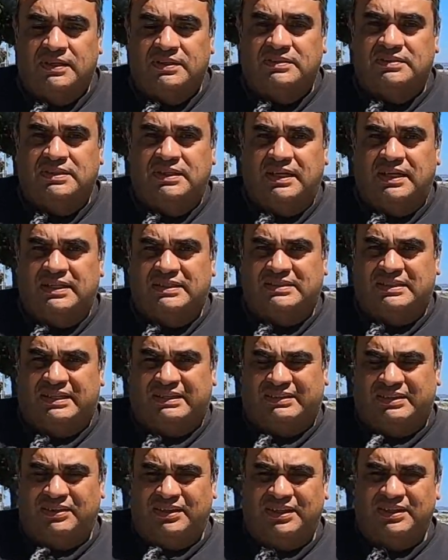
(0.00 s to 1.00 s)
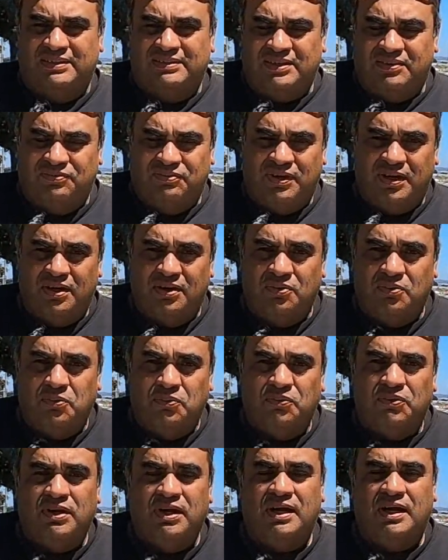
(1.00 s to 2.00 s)
sin que se interfieran
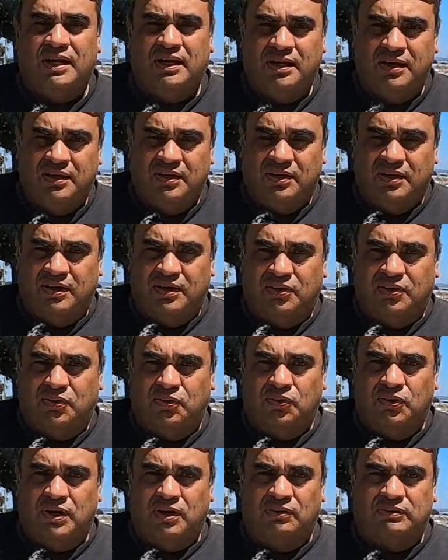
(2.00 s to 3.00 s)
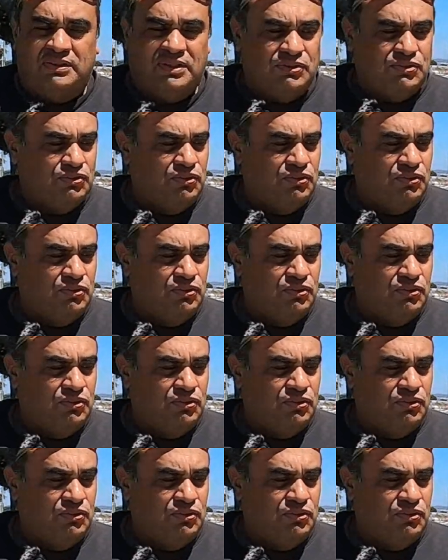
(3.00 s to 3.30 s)
una con la otra.